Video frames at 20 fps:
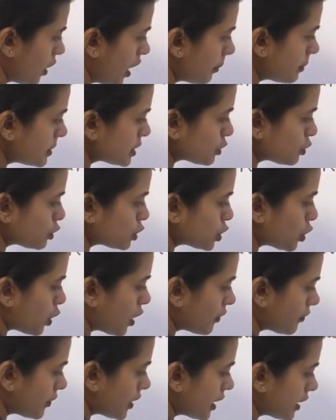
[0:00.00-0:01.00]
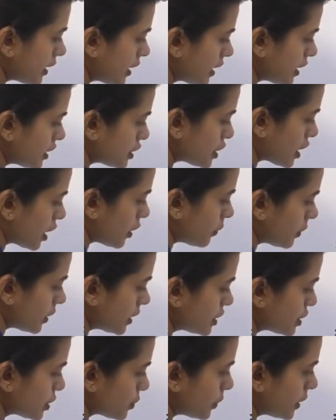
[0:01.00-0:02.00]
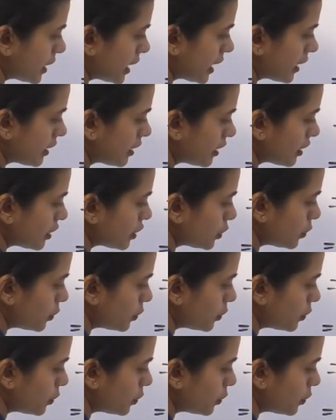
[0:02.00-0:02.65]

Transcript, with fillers: तो अब इसको सॉल्व करते हैं चलो इसको टेन कर